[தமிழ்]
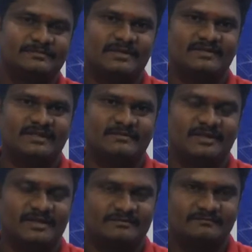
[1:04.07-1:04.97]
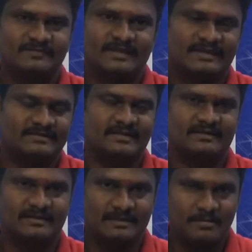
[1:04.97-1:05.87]
வந்து பார்த்தீங்க அப்படின்னா
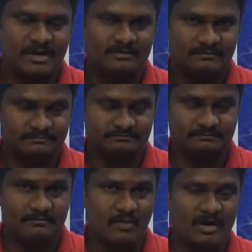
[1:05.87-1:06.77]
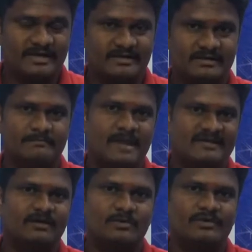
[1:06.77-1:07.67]
நீங்கள் நீங்கள் மா மானிட்டருக்கு
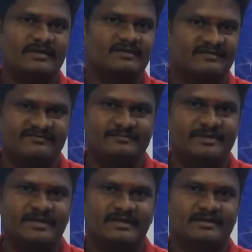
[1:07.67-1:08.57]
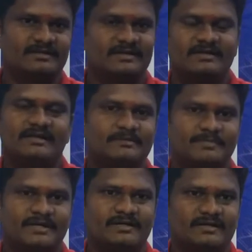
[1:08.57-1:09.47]
பேக் மவுண்டிங்கை நீங்கள் ஃபிட் பண்ணிக்கிட்டு
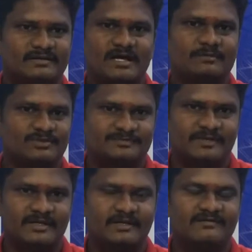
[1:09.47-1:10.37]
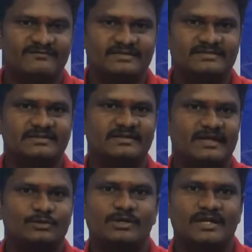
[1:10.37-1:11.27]
லிங்க் பண்ணிவிட்டு தாராளம் யூஸ் பண்ணிக்கலாம் வித்
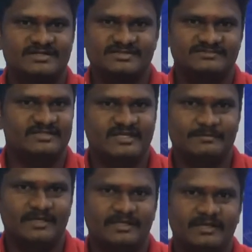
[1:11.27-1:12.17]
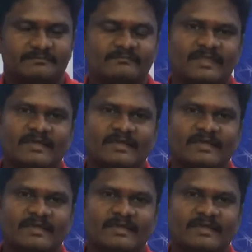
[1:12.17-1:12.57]
நெட்ஒர்க் கனெக்ஷன்ஸில் நீங்கள் பண்ணிக்கலாம்